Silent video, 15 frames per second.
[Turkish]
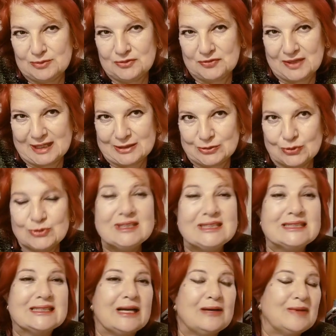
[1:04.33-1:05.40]
bir faktör
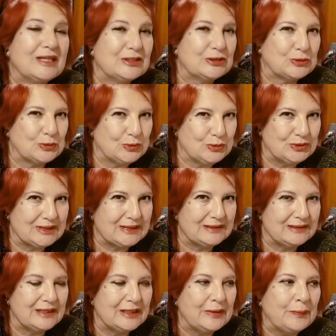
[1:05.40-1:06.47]
İslam
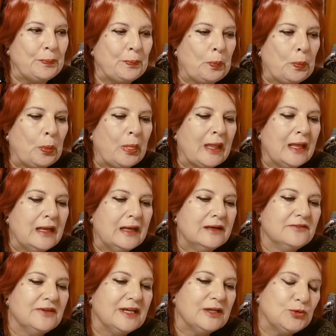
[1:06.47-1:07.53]
astrolojisinde.
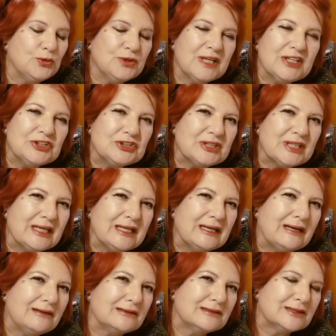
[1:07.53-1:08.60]
Ve güneş de
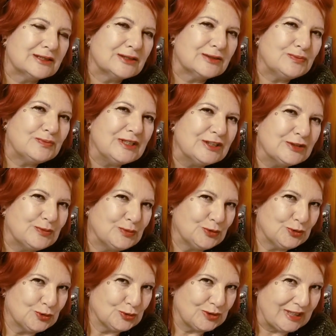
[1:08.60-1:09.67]
artık balık
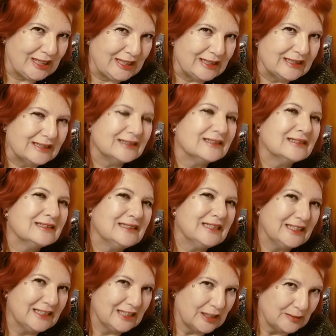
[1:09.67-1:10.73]
burcunda
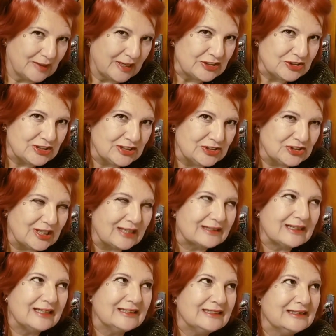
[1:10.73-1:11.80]
seyrine
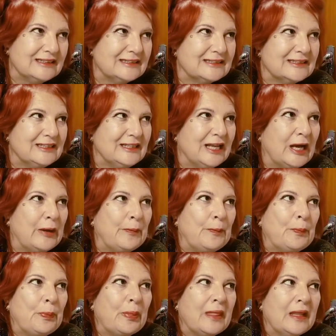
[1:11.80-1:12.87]
başlayacak hayırlısıyla.
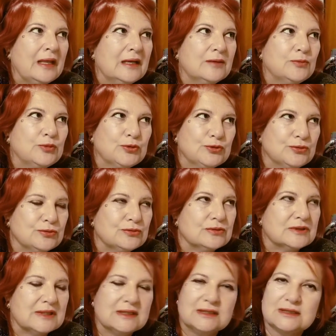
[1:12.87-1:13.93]
Bugün
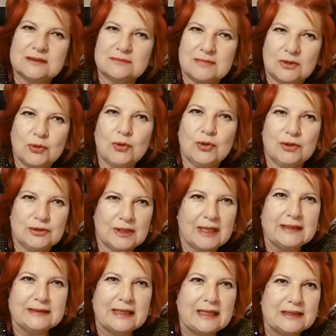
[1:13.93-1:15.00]
sanırım
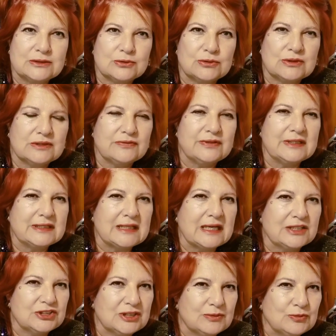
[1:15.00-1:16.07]
öğlenden sonra falan
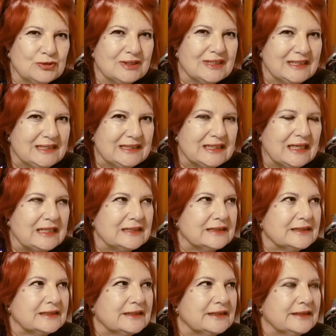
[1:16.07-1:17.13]
akşam üzeri girer
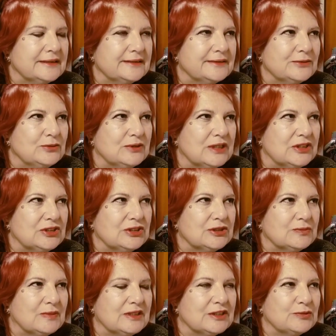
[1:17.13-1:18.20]
eh,
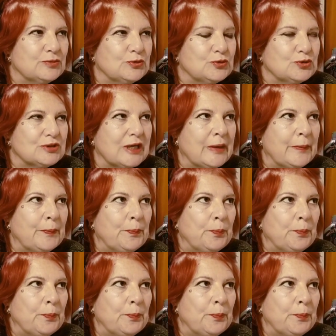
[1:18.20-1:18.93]
güneş balık burcuna.